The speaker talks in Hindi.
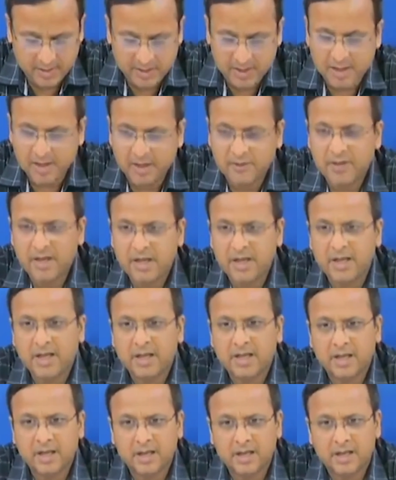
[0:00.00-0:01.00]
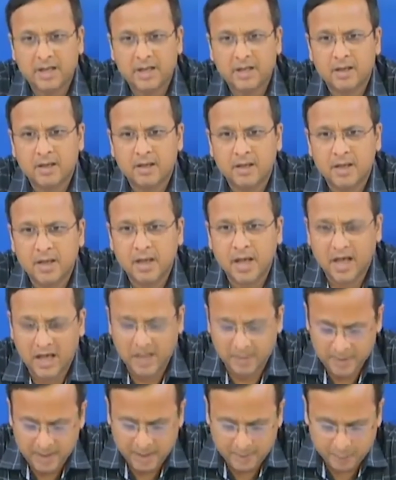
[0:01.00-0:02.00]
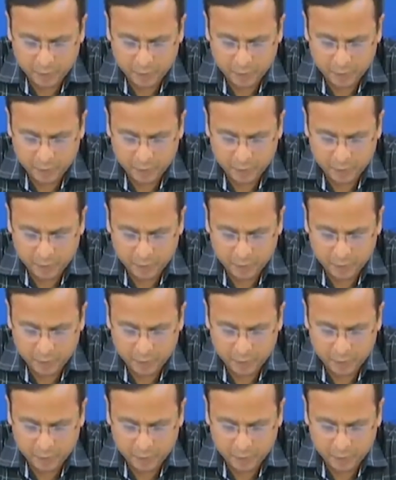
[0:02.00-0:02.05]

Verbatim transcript: रिकवरी रेट के अंदर हम